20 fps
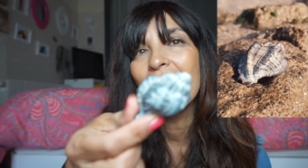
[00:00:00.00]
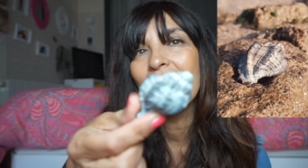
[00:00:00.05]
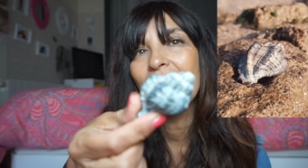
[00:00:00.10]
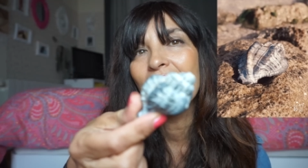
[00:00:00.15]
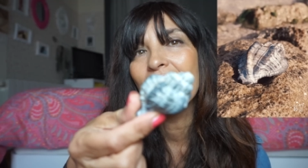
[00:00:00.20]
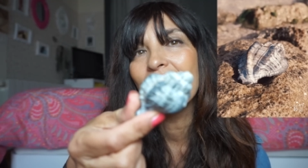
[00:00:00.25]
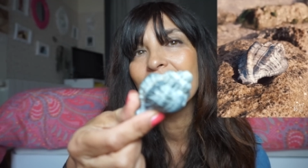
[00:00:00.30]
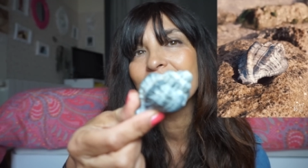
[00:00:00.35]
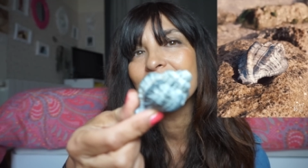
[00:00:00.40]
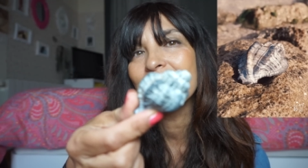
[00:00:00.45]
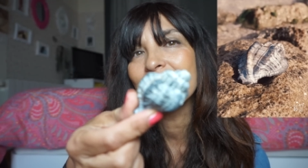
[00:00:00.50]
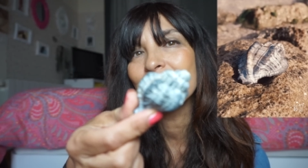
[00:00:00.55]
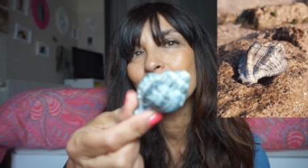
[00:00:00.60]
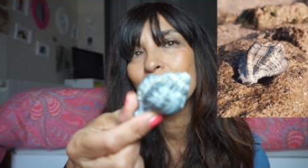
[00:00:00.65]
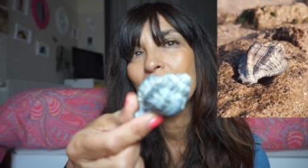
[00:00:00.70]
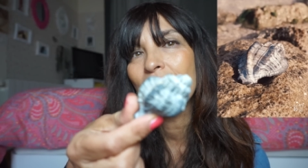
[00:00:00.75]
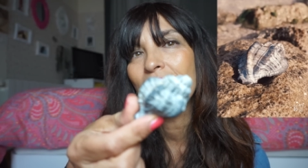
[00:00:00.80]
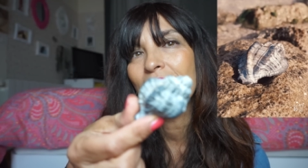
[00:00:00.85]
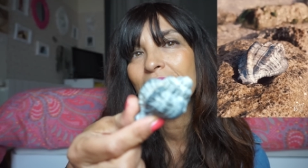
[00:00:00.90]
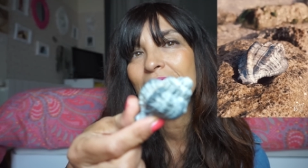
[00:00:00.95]
Esta es
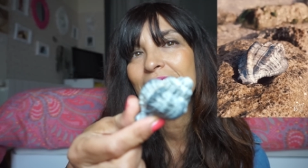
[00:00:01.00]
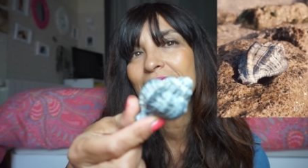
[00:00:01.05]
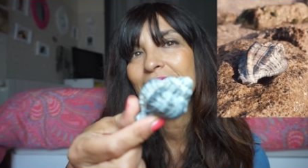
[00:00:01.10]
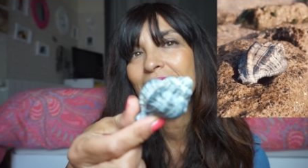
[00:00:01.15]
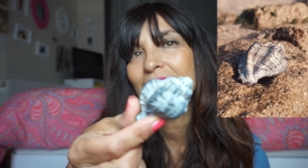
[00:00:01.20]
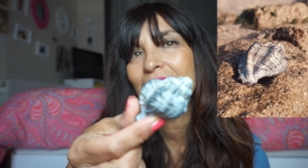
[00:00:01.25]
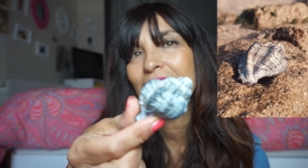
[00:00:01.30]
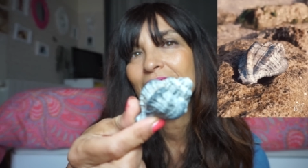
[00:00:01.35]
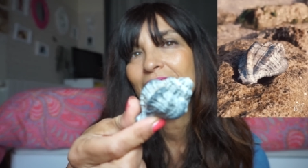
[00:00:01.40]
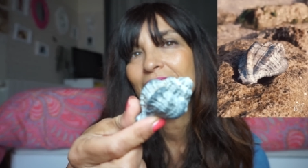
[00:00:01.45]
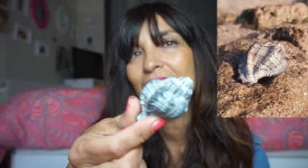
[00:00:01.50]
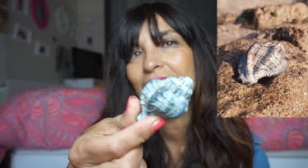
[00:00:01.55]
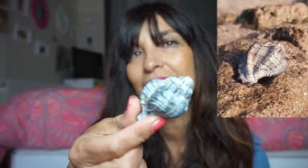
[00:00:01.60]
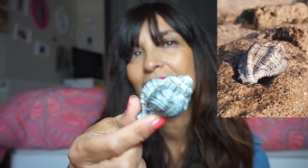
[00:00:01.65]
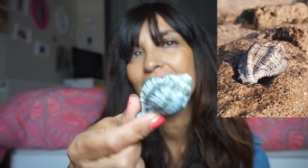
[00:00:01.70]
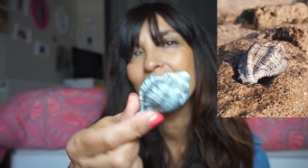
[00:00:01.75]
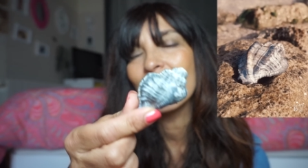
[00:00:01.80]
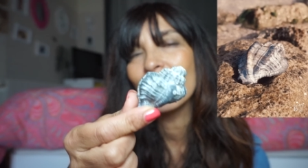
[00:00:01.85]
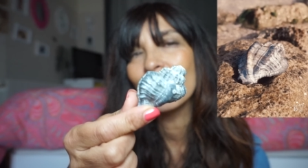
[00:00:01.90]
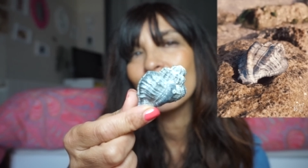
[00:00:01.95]
una de las que,
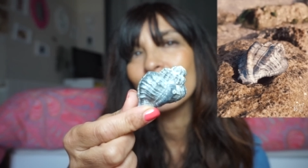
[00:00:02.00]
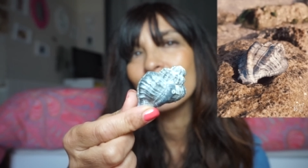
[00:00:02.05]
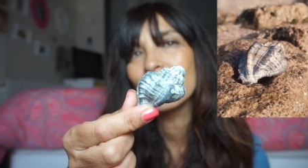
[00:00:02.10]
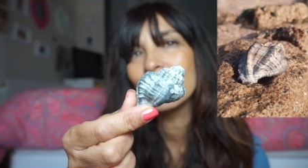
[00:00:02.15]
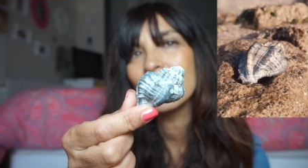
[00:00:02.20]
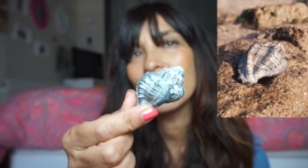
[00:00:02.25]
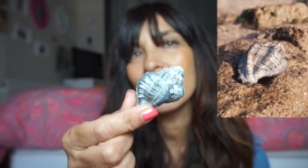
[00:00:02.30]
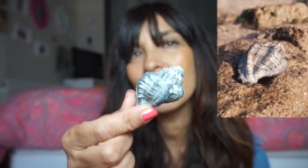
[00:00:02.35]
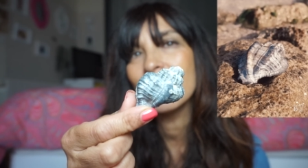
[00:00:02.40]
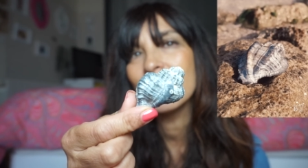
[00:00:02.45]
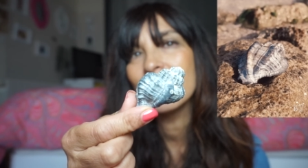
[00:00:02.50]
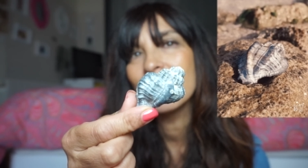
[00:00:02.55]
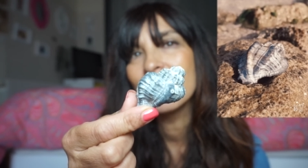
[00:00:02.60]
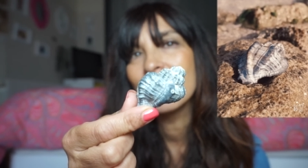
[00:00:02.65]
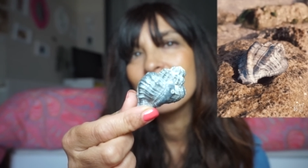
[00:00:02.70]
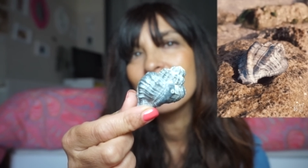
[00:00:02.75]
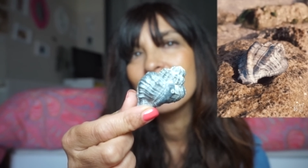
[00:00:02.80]
que encontré.